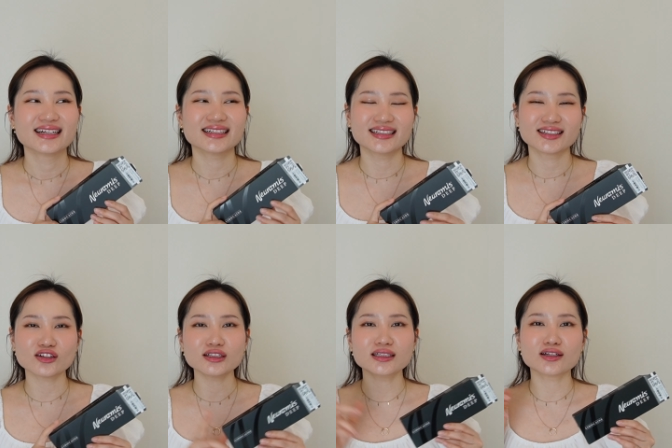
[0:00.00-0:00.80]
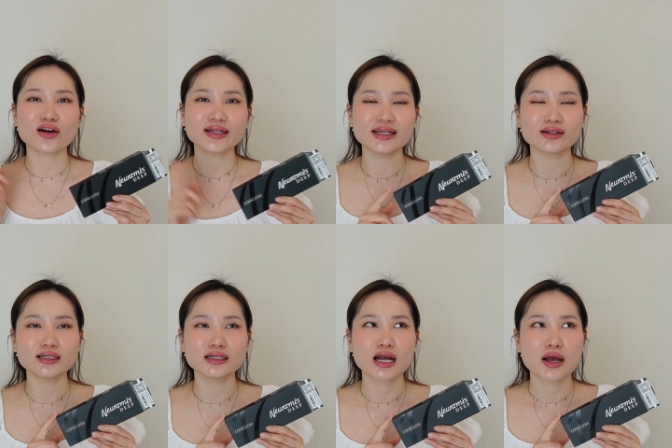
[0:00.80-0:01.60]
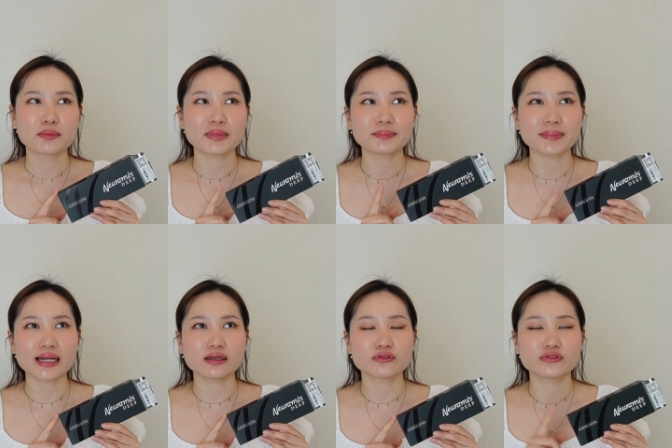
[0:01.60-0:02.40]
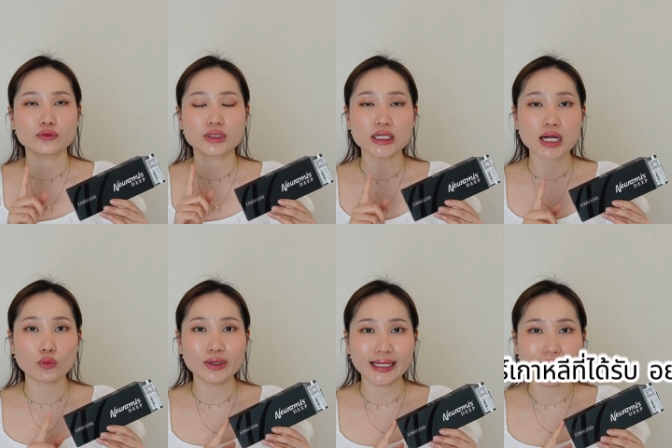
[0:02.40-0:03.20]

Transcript: เออก็คือข้อดีก็คือมันเป็นฟิลเลอร์เกาหลี